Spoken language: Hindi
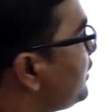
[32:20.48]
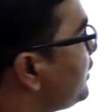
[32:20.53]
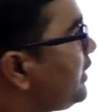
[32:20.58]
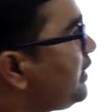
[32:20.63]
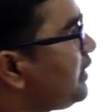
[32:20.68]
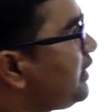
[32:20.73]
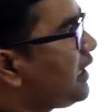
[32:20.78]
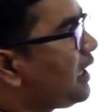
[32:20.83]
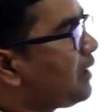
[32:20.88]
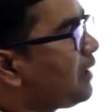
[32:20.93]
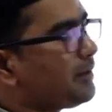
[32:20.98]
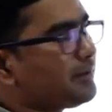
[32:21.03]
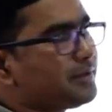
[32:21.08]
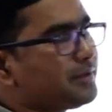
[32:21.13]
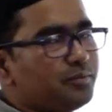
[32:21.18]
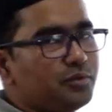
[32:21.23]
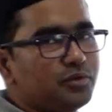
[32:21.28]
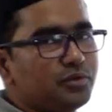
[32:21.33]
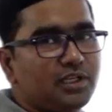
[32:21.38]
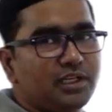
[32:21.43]
ठीक है अब
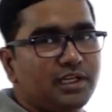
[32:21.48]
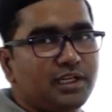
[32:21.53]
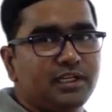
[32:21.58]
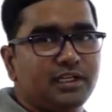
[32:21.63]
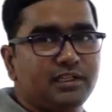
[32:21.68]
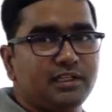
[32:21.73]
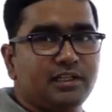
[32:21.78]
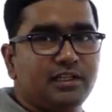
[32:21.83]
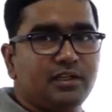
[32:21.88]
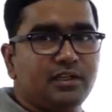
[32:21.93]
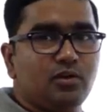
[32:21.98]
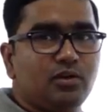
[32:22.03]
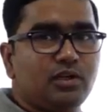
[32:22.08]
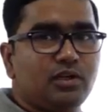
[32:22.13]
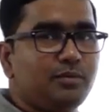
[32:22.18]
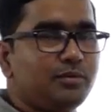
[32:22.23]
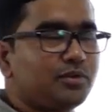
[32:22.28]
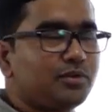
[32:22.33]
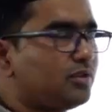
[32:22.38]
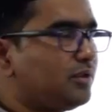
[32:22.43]
आपसे पूछा गया कितने
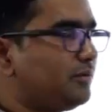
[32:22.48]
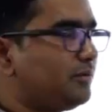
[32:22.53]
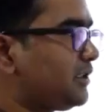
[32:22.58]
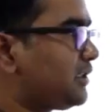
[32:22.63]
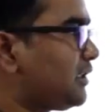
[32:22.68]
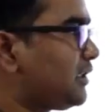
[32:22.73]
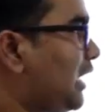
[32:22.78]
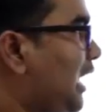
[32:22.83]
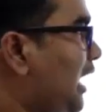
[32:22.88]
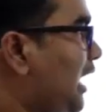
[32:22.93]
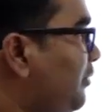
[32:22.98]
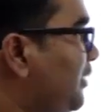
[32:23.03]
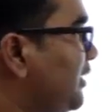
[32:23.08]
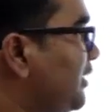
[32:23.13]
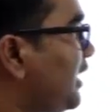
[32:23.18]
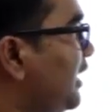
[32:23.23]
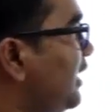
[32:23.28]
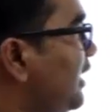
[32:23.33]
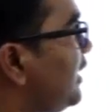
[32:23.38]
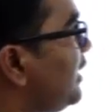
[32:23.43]
किलोग्राम स्क्विड बेचे आप
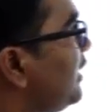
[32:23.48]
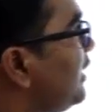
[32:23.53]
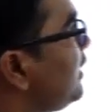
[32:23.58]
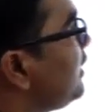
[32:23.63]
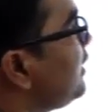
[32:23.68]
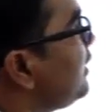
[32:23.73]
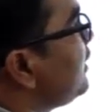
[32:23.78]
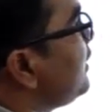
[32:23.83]
बताइए